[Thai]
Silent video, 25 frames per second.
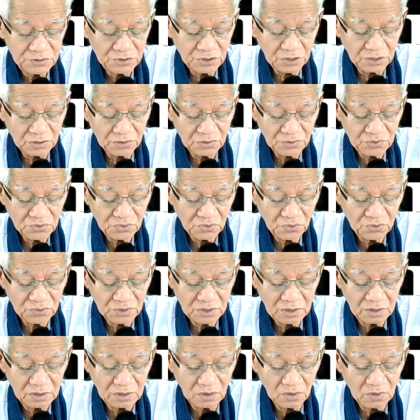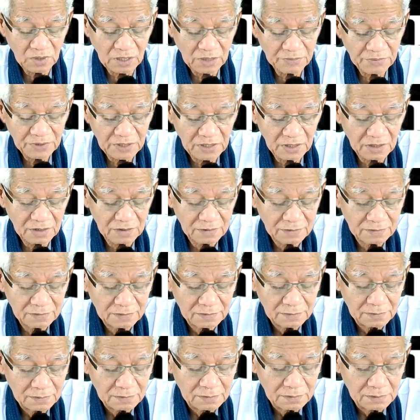จิตส่งถึงความคิด
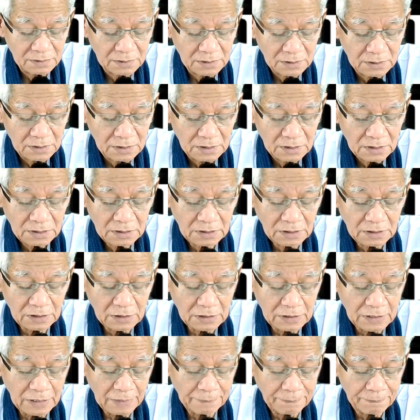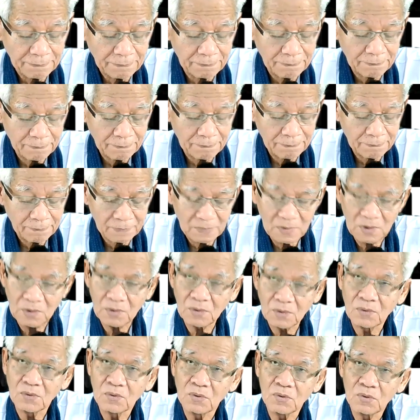เกิดดับ
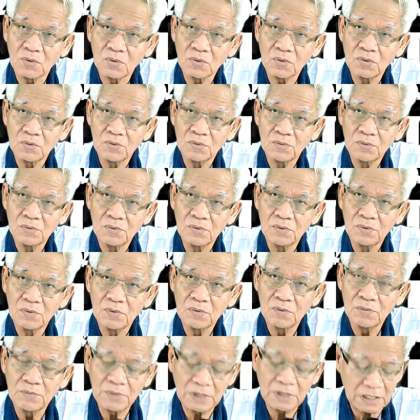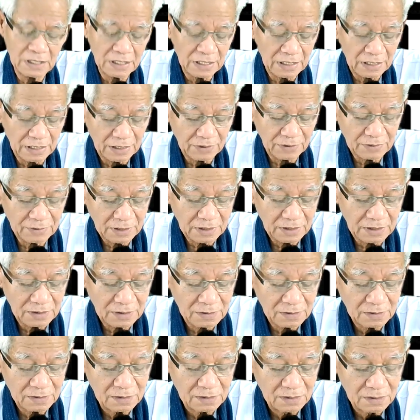โอ้ไม่ได้แล้ว
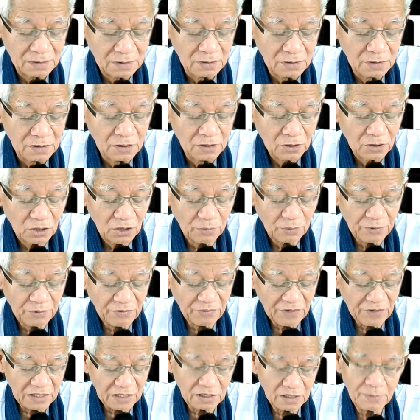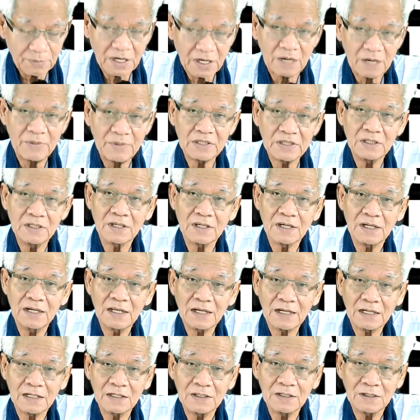ก็แปลว่าอ่านตำรามาเยอะก็
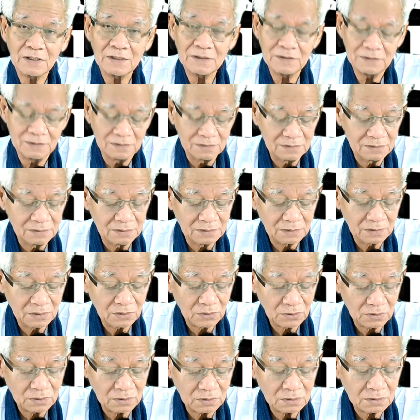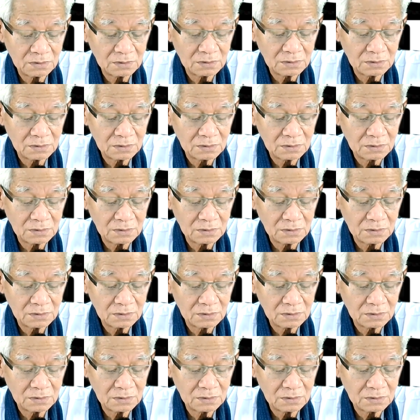แล้วกันเนาะคุณ